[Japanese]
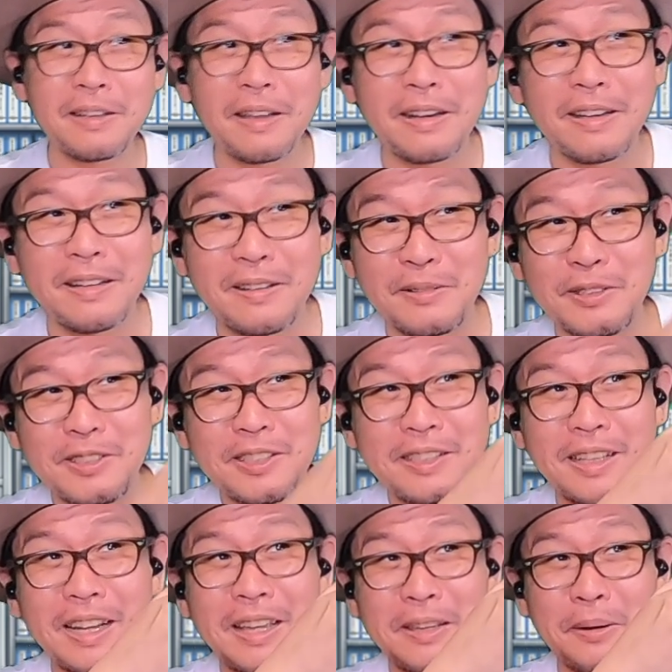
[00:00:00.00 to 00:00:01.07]
てないから、映っ
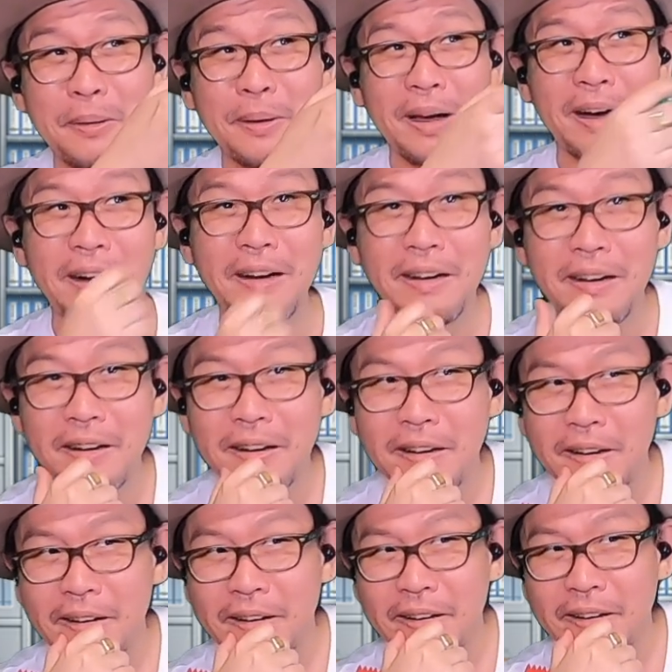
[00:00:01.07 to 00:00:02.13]
てないよ、ほら。
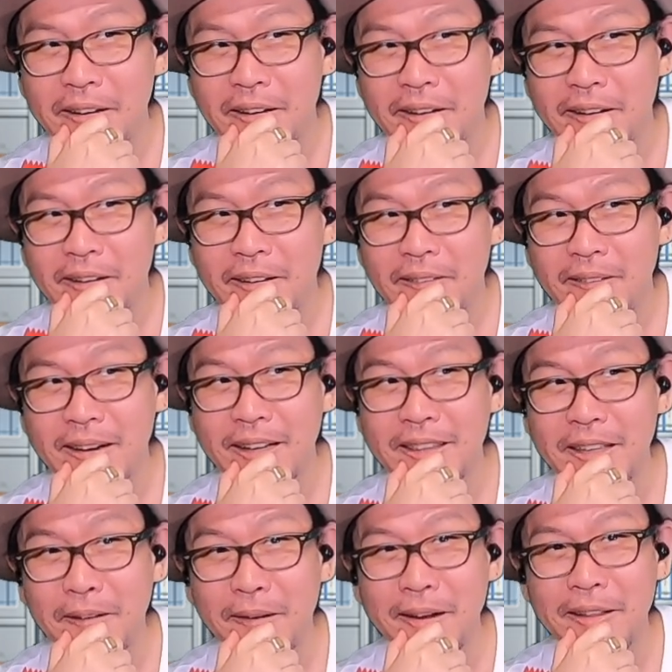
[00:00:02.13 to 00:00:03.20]
わか
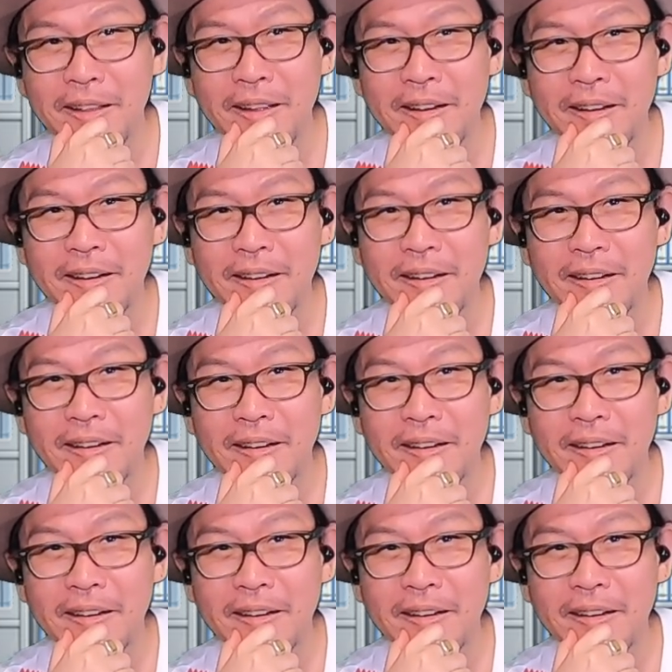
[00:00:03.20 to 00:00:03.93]
んないわかんな